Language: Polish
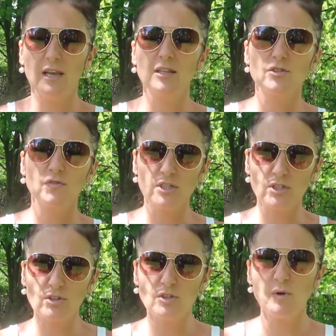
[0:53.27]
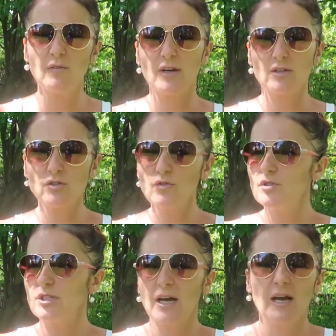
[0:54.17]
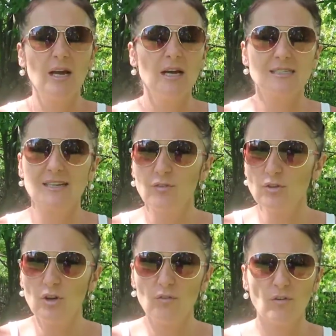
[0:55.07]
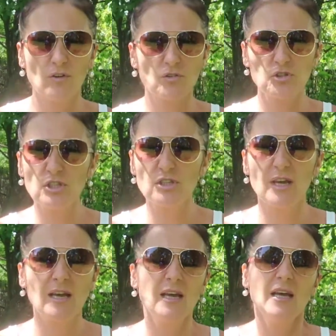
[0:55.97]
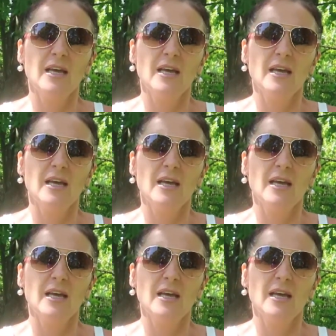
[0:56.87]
ale też w naszych rozmowach, dyskusjach zawodowo, rodzinnie